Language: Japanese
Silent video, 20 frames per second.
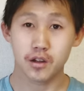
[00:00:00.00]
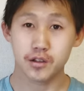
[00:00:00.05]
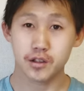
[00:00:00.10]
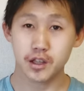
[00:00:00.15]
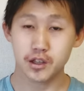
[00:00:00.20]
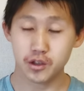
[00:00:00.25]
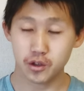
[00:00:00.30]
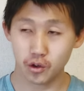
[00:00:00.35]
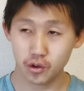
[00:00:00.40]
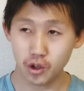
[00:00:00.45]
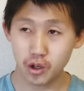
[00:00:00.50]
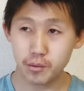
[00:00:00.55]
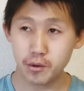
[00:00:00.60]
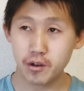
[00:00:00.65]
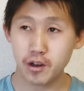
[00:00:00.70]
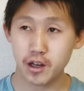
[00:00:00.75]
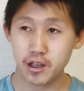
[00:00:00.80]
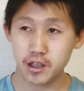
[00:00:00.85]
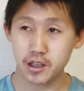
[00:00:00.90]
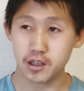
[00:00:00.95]
で、その
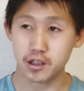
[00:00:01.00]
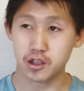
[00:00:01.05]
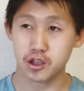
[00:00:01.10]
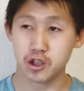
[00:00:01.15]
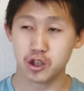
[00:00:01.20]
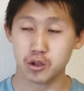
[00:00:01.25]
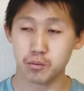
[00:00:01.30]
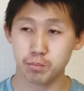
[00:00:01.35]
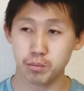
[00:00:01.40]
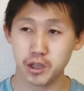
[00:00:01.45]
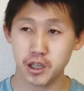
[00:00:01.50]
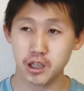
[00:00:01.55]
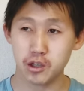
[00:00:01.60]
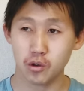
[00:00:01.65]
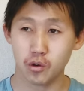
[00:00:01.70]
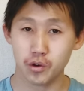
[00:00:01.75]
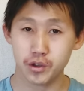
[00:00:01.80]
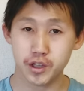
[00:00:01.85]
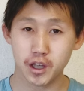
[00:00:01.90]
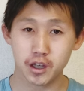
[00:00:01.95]
場合、
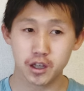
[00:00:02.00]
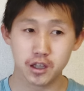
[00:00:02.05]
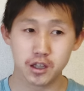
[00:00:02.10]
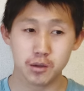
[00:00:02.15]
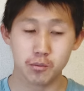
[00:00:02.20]
スピードを先